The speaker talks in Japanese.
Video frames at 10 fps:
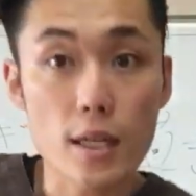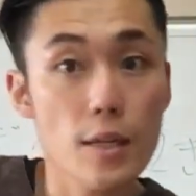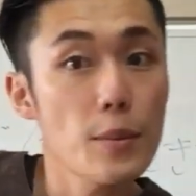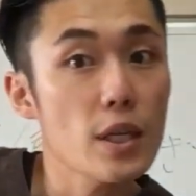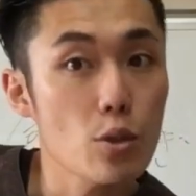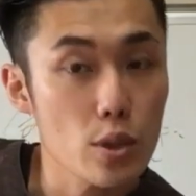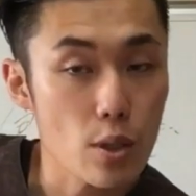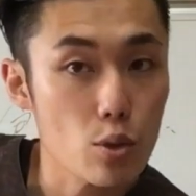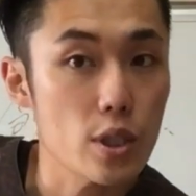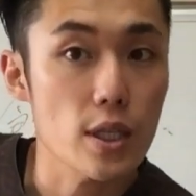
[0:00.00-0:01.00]
的に右の座
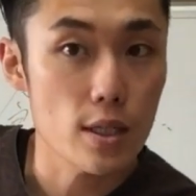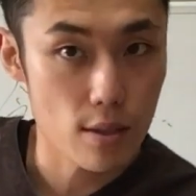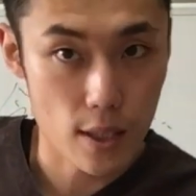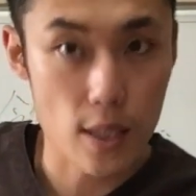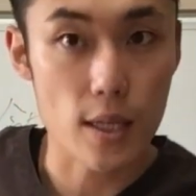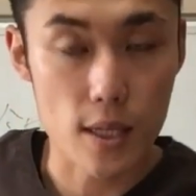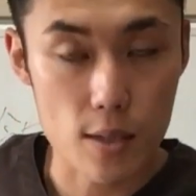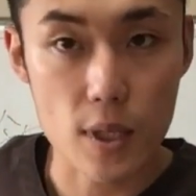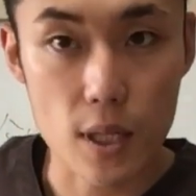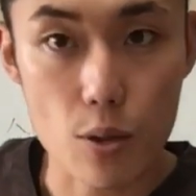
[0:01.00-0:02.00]
骨神経痛が出てきて
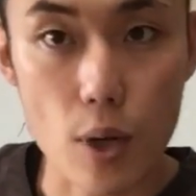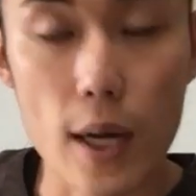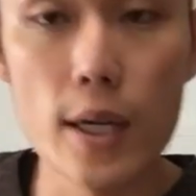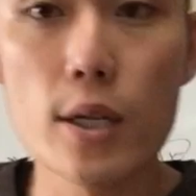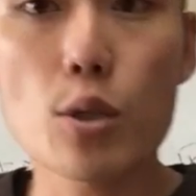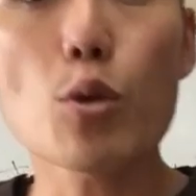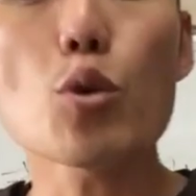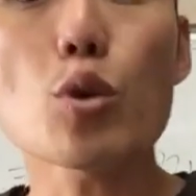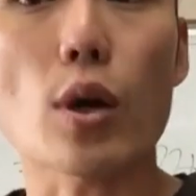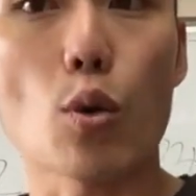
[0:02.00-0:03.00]
しまったりとかそういう
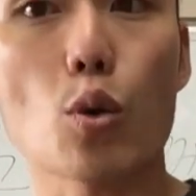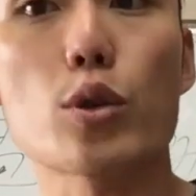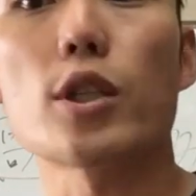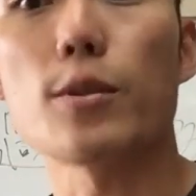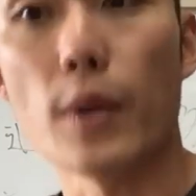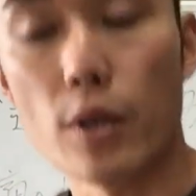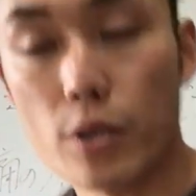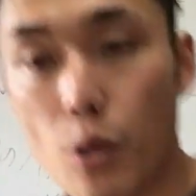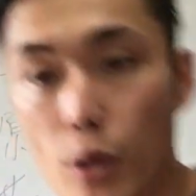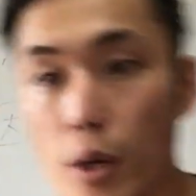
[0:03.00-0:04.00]
ことが起こってしまうん
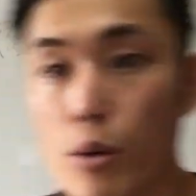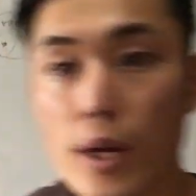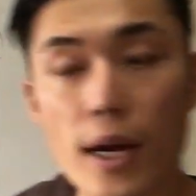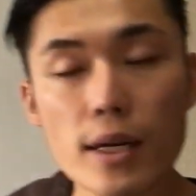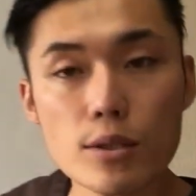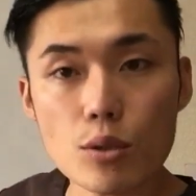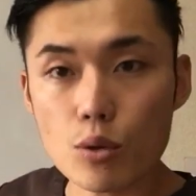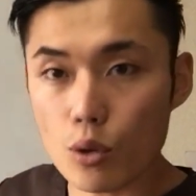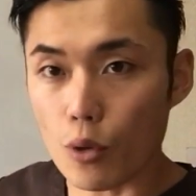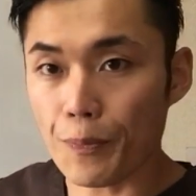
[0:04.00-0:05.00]
ですよなので肝
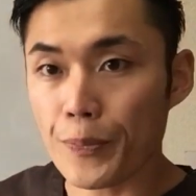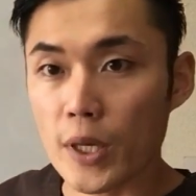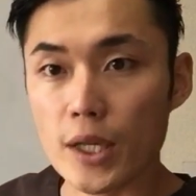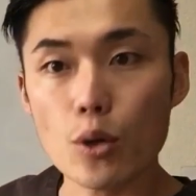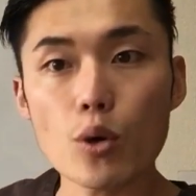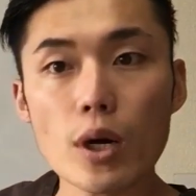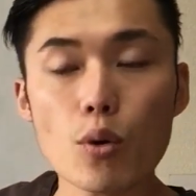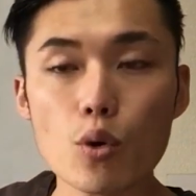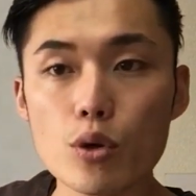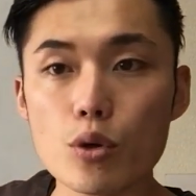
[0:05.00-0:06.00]
臓の疲労が
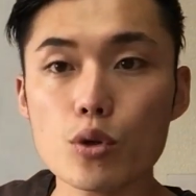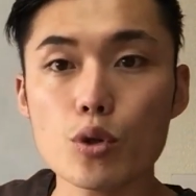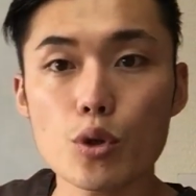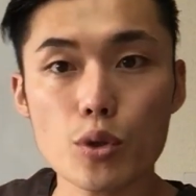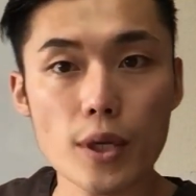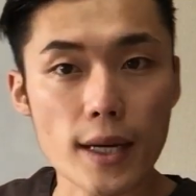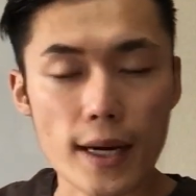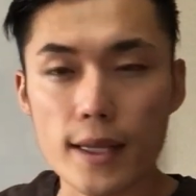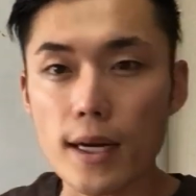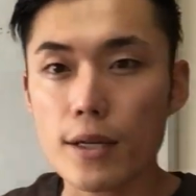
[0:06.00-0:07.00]
起こることによって
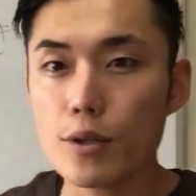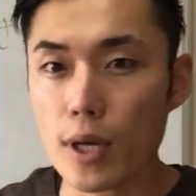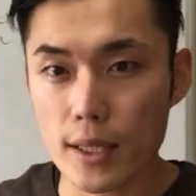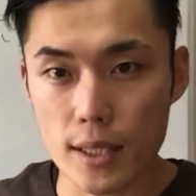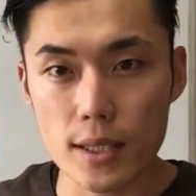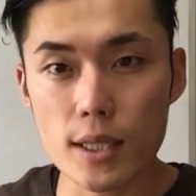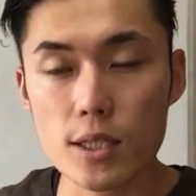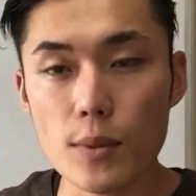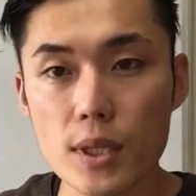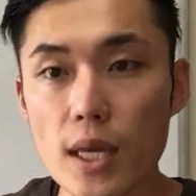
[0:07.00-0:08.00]
体が歪んできて
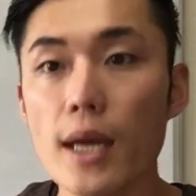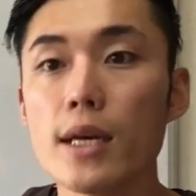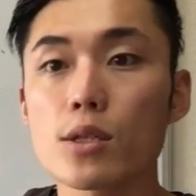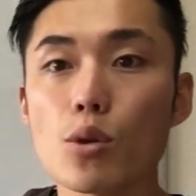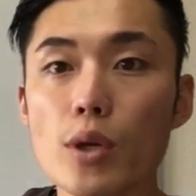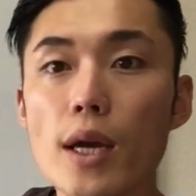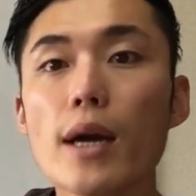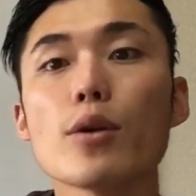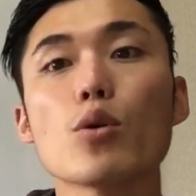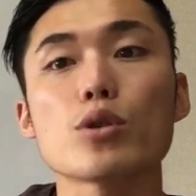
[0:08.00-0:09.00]
しまってその結
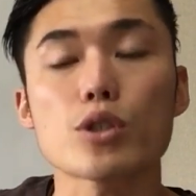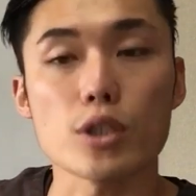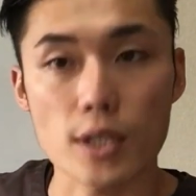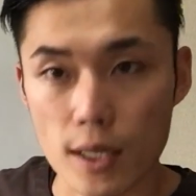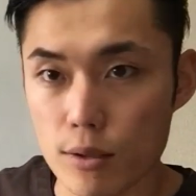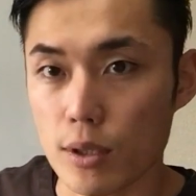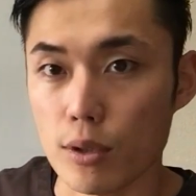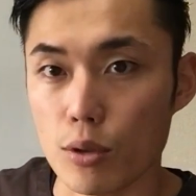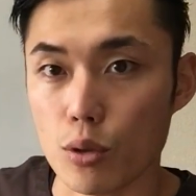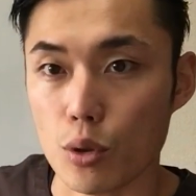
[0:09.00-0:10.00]
果腰痛になるっ
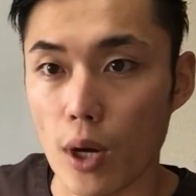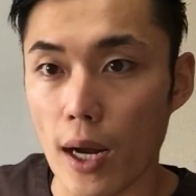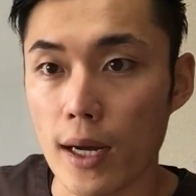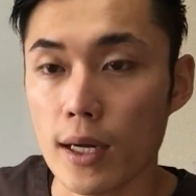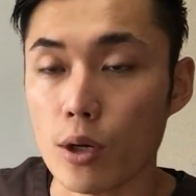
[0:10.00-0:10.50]
ていうことが